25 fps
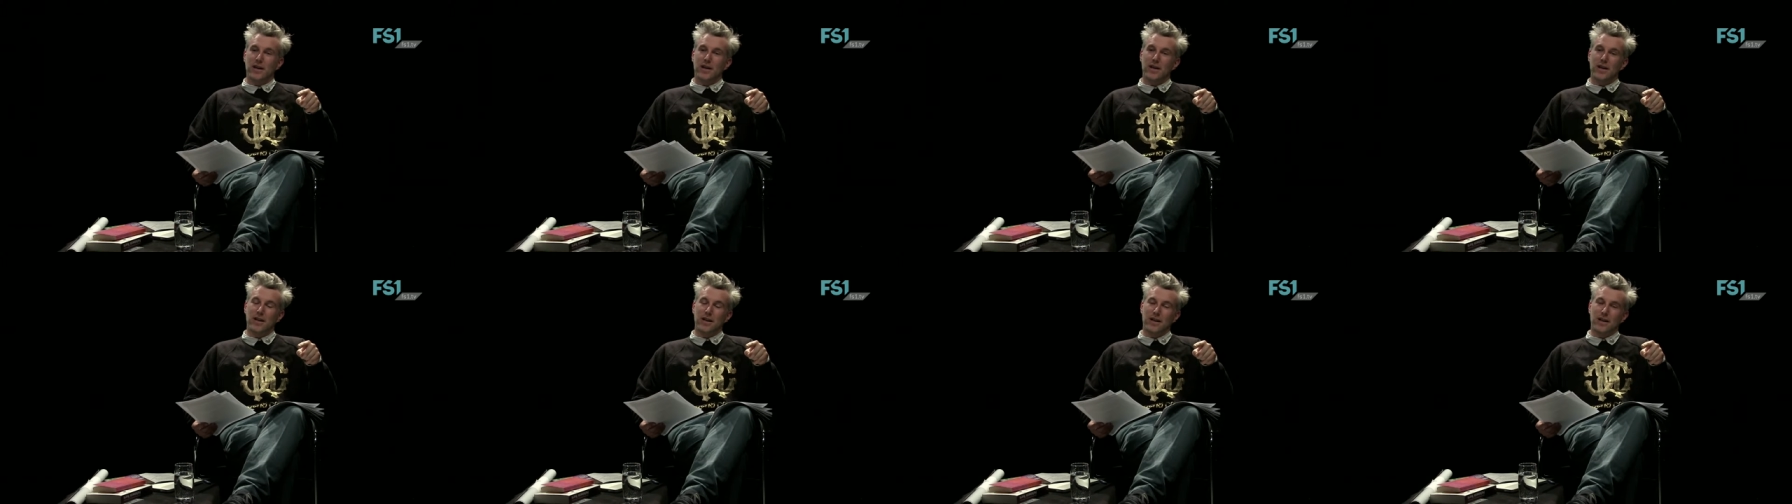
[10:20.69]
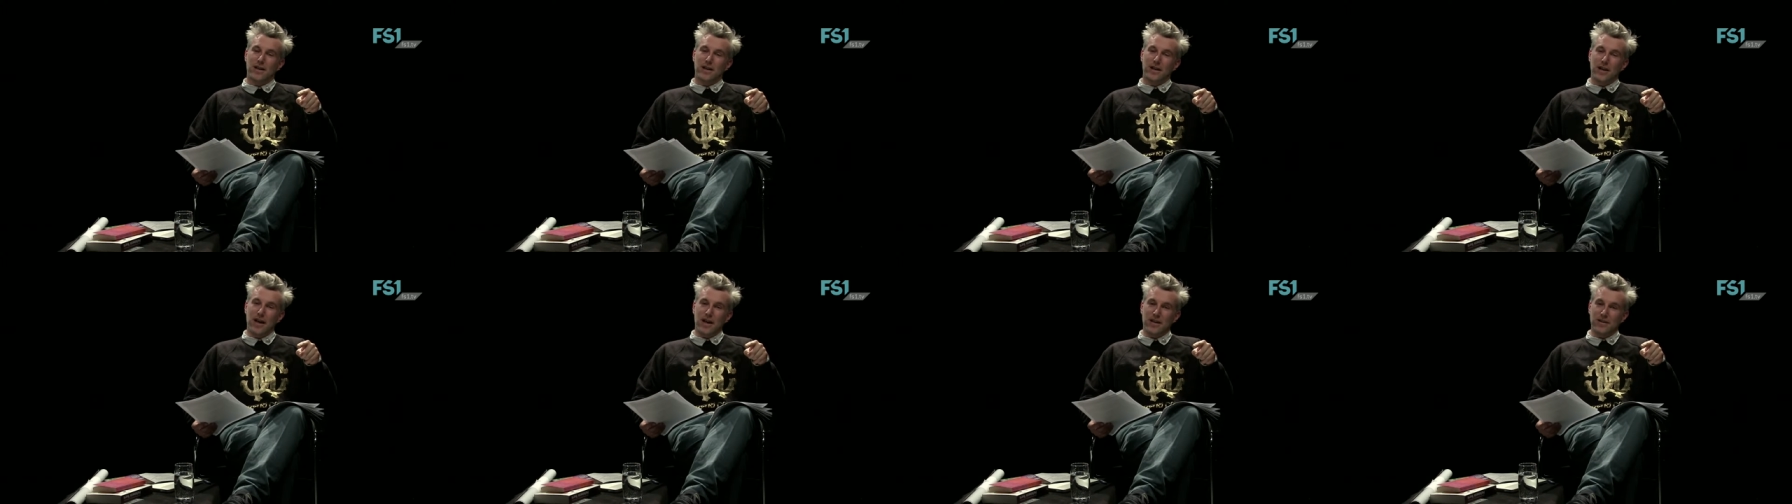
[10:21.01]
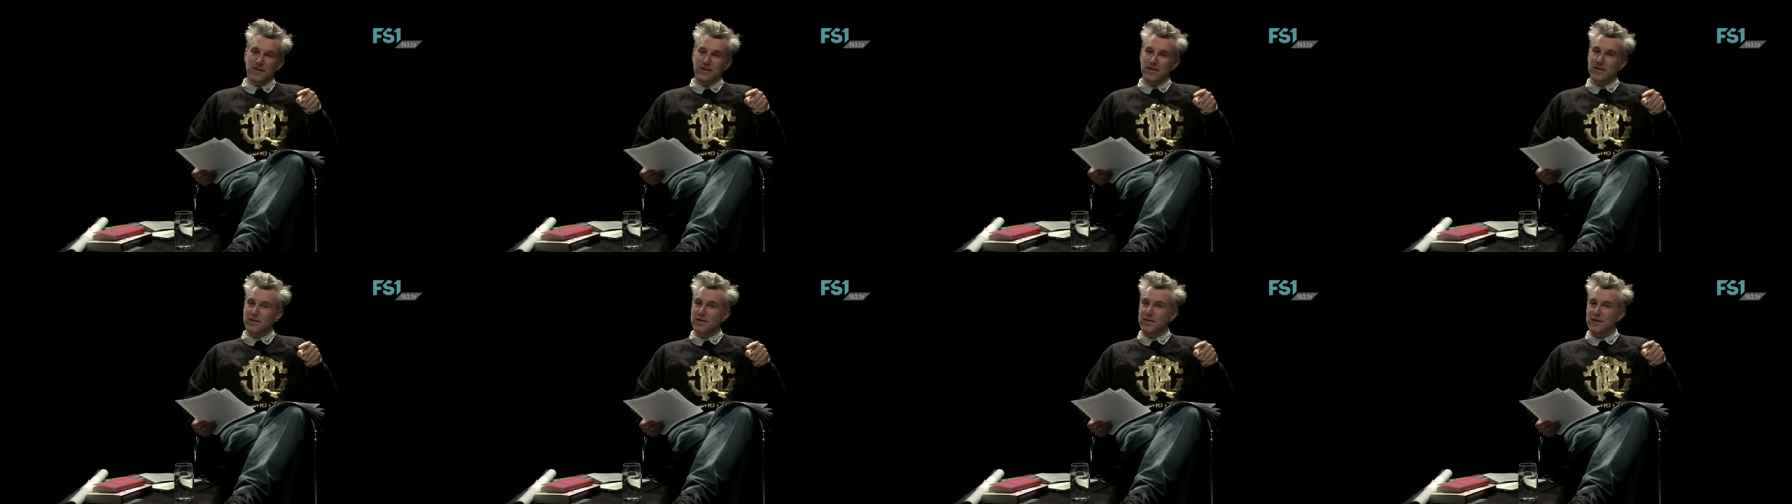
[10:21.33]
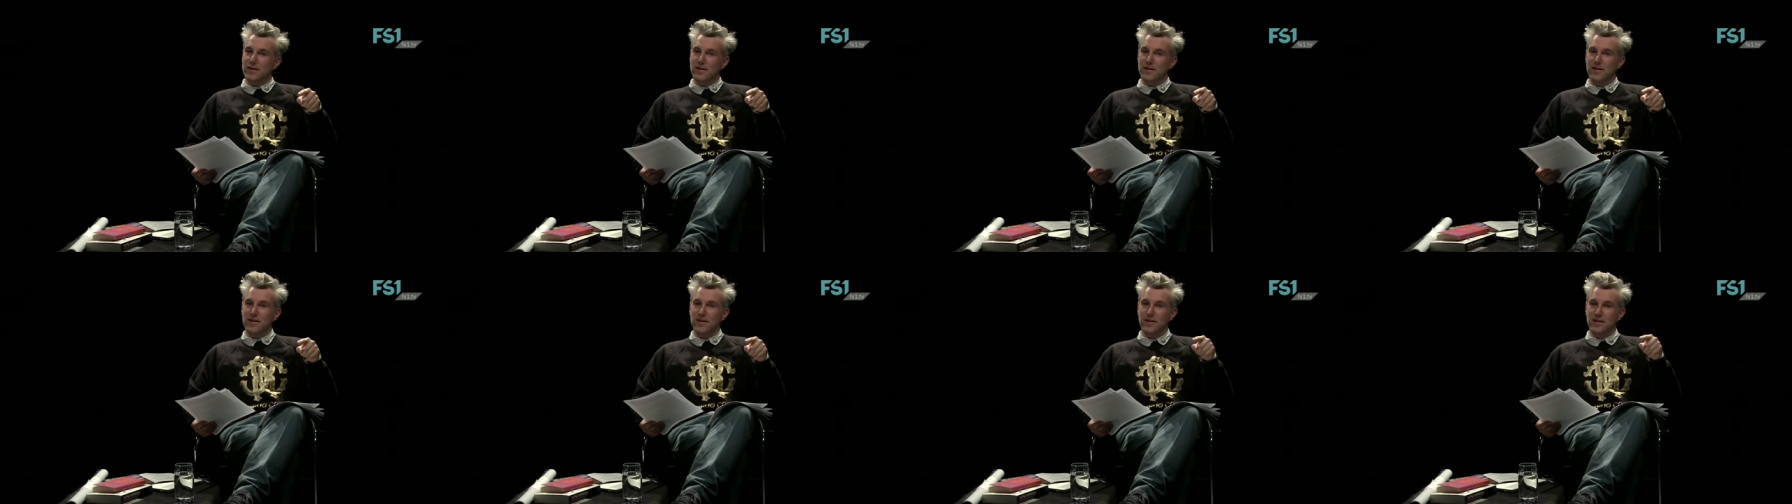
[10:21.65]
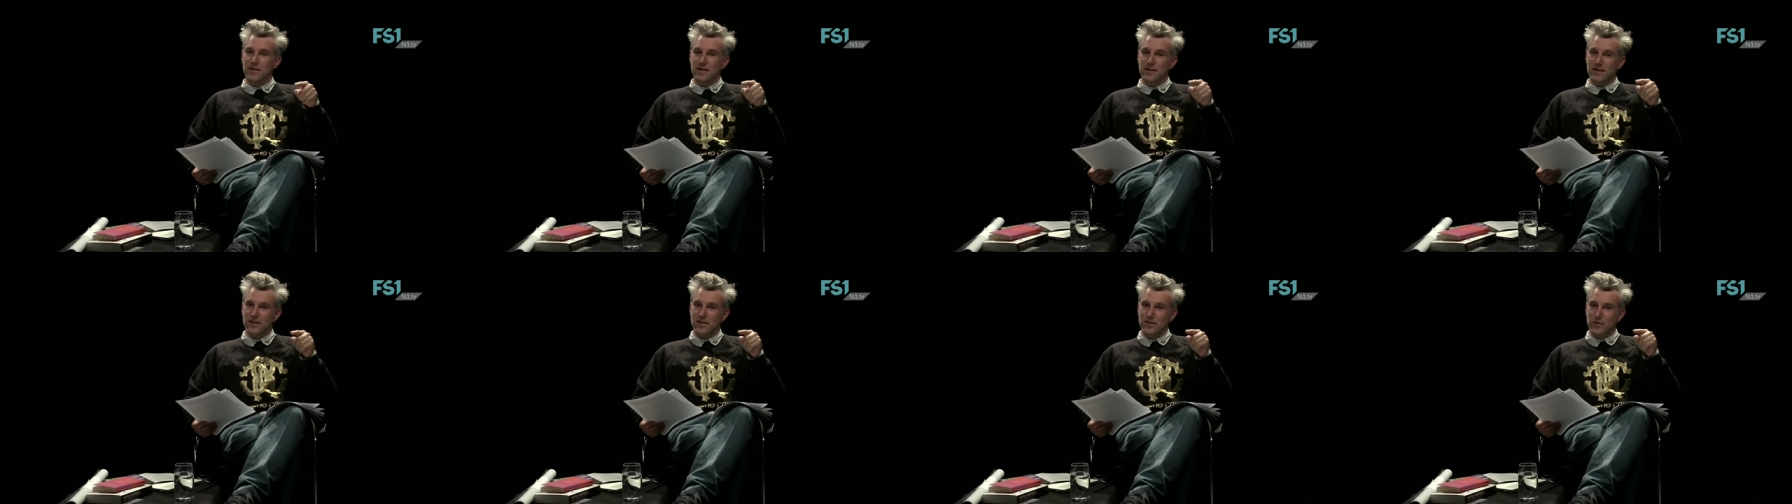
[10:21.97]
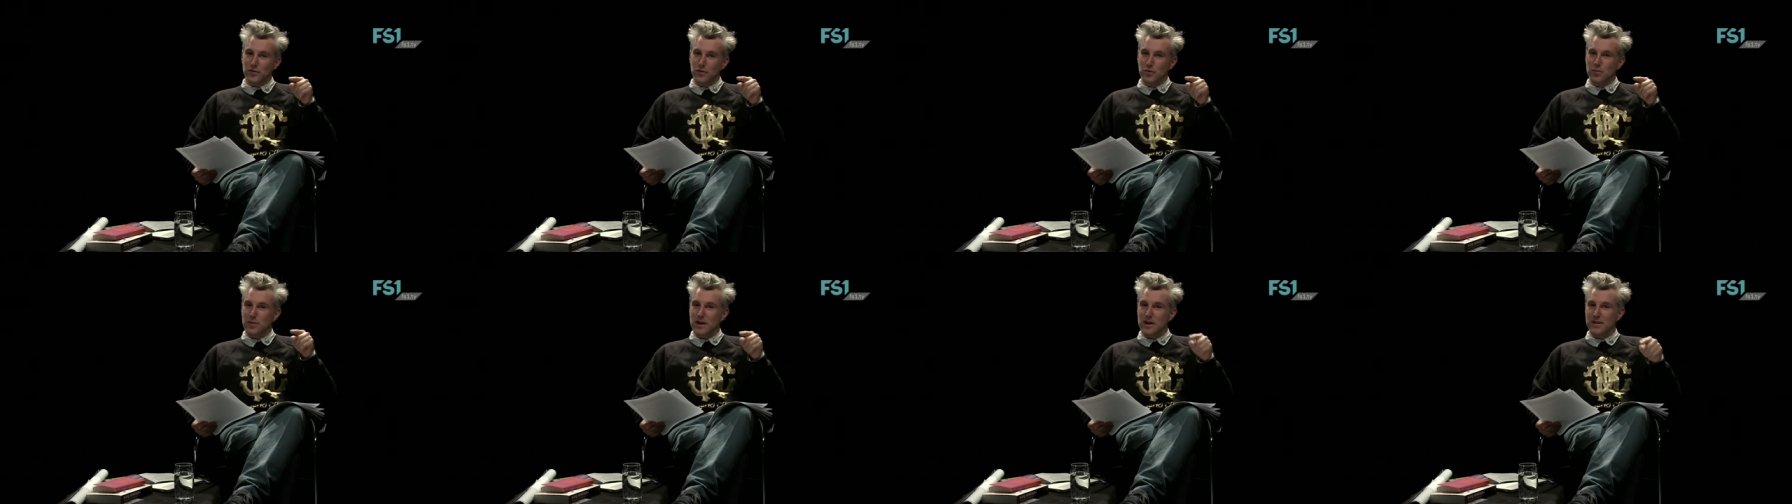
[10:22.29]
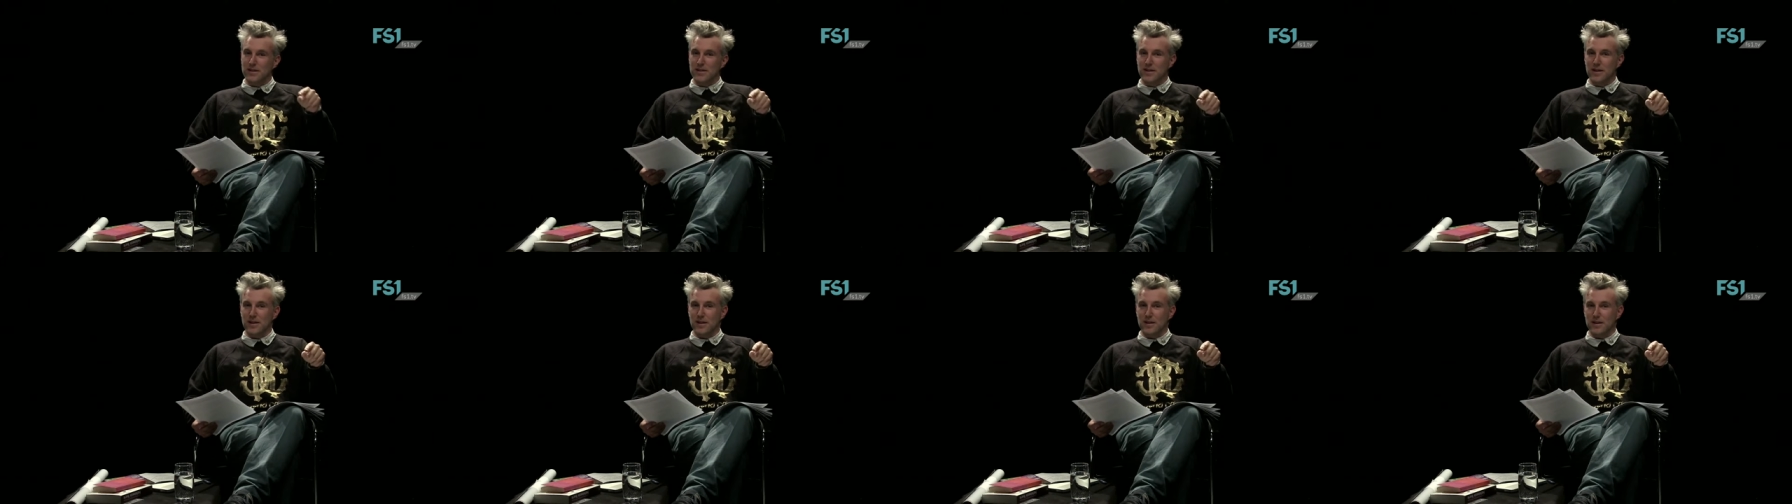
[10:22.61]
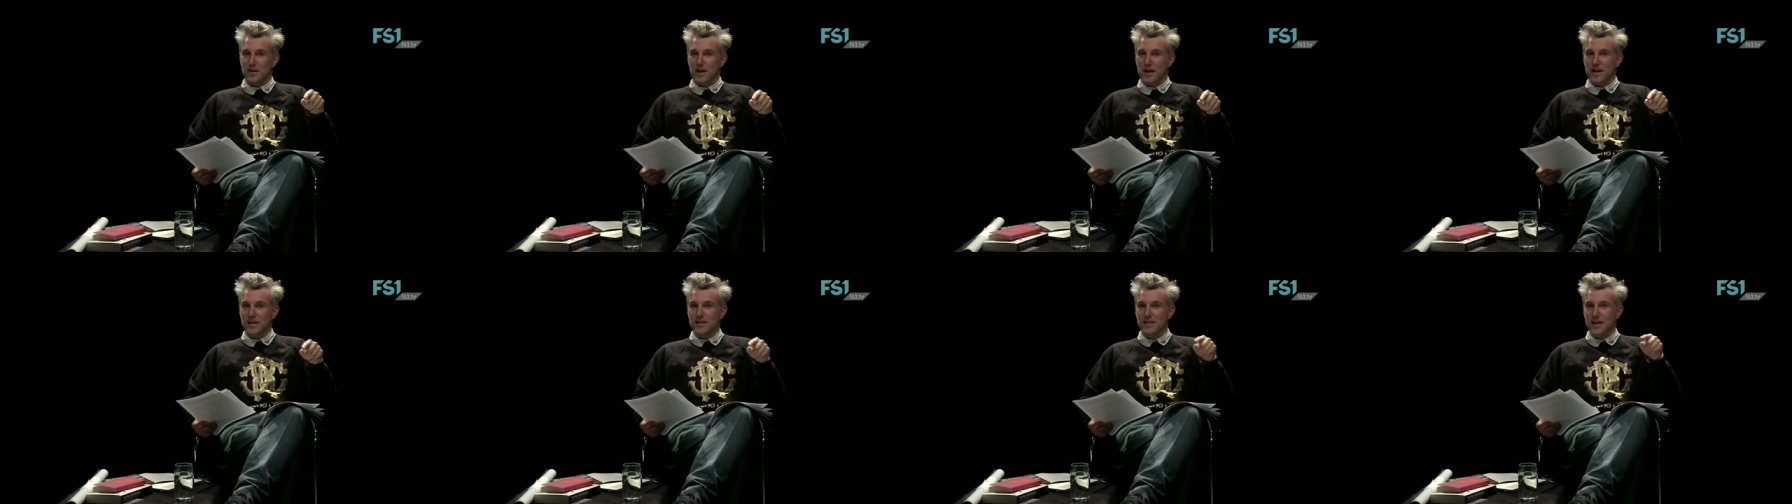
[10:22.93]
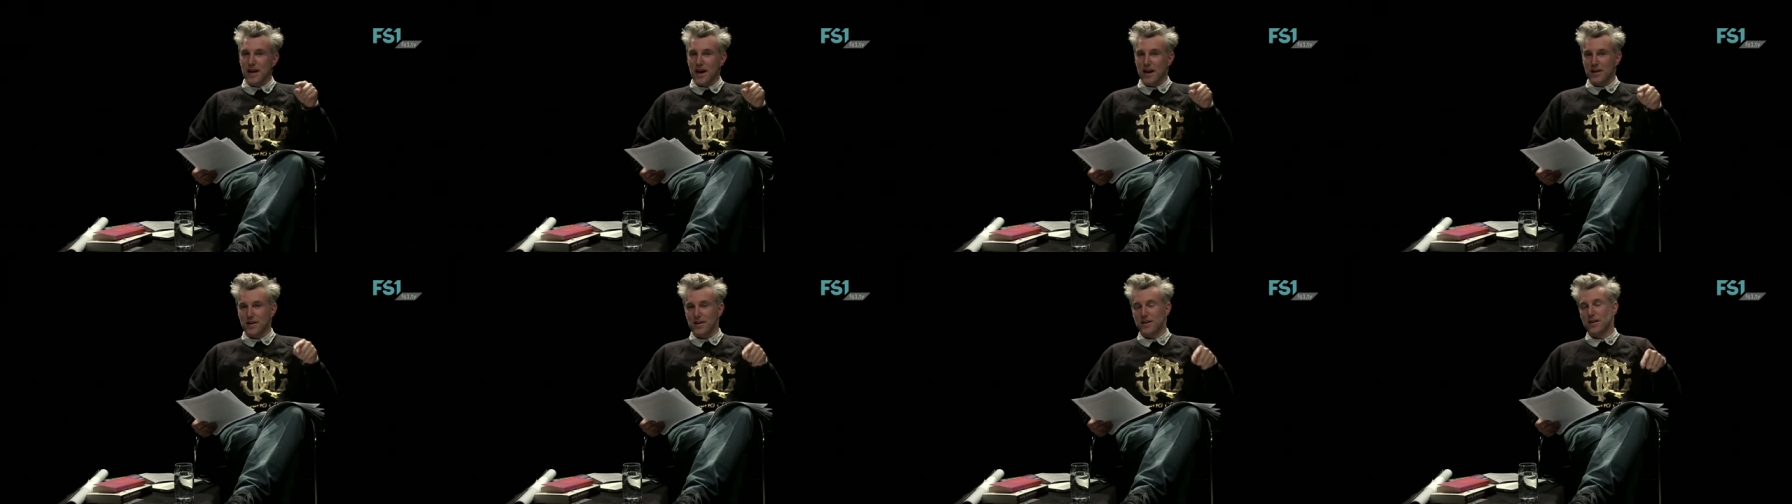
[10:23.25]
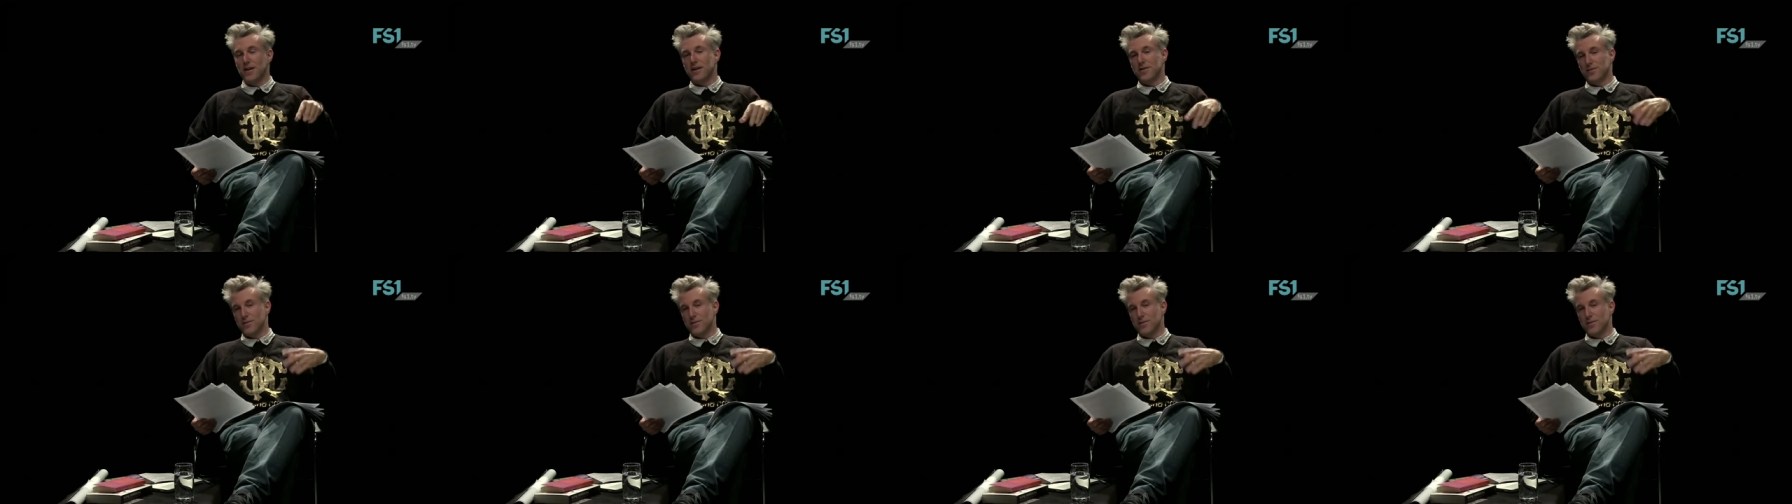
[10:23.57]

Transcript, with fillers: äh, lassen die Subalternen,